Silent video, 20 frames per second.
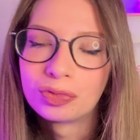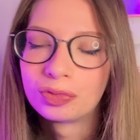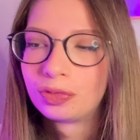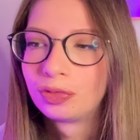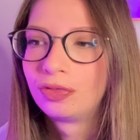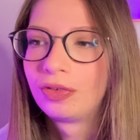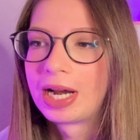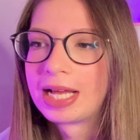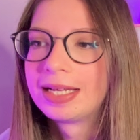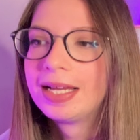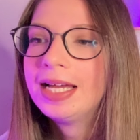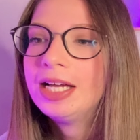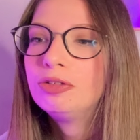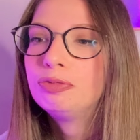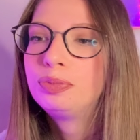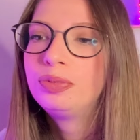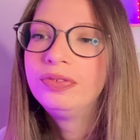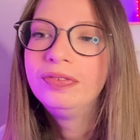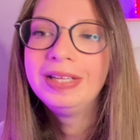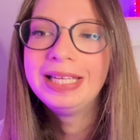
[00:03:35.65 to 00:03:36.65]
Donc voilà,
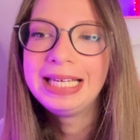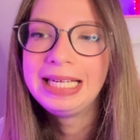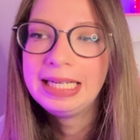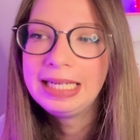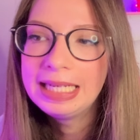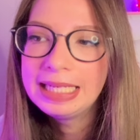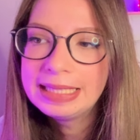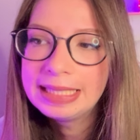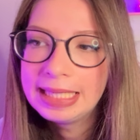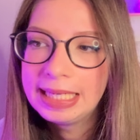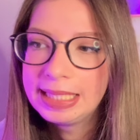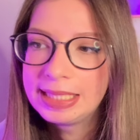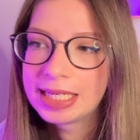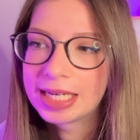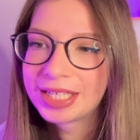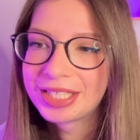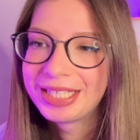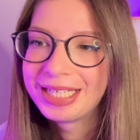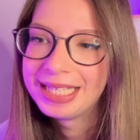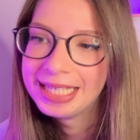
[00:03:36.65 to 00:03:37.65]
vous pouvez les
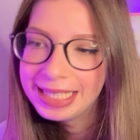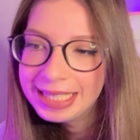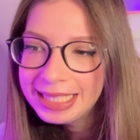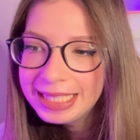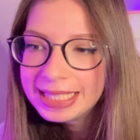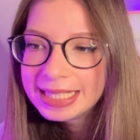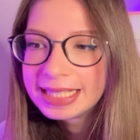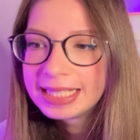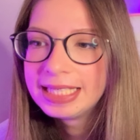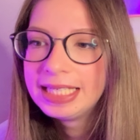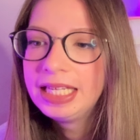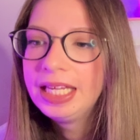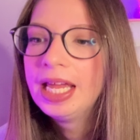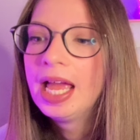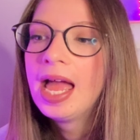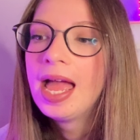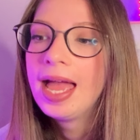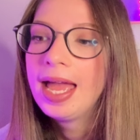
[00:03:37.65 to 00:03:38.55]
télécharger ici.